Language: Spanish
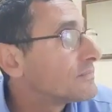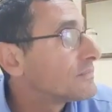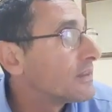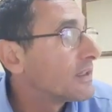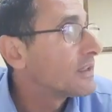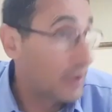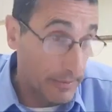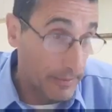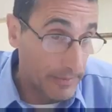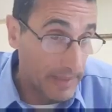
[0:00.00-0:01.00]
que Dios me
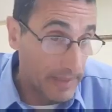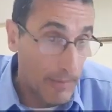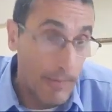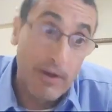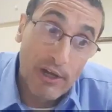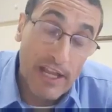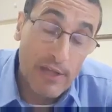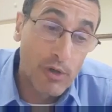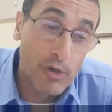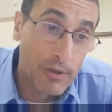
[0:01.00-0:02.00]
nombra como pueblo, ahora hay un
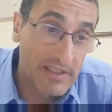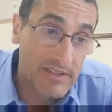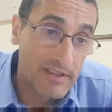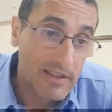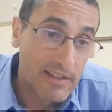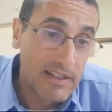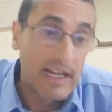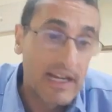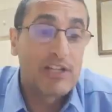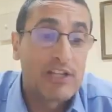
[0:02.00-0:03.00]
compromiso. Ahora
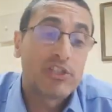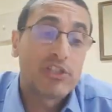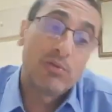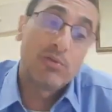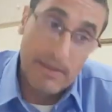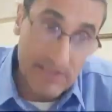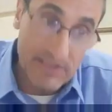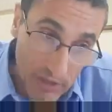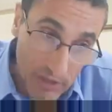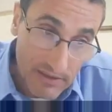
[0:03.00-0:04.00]
yo tengo una
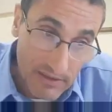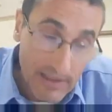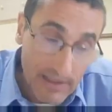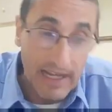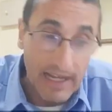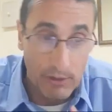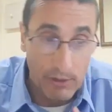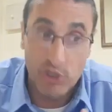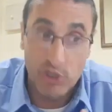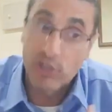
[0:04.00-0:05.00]
misión. Ahora yo tengo
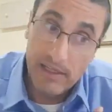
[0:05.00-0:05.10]
que